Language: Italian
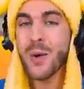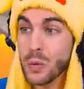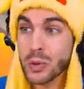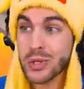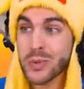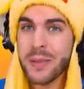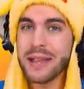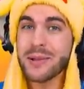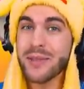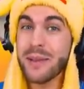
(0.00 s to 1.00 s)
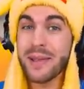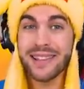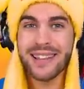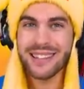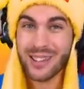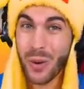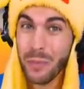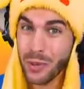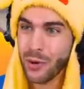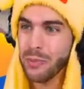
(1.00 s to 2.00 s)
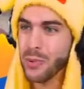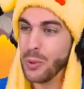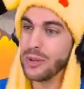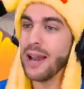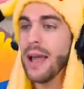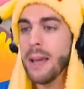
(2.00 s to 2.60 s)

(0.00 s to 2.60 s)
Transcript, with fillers: uno strumento veramente troppo troppo utile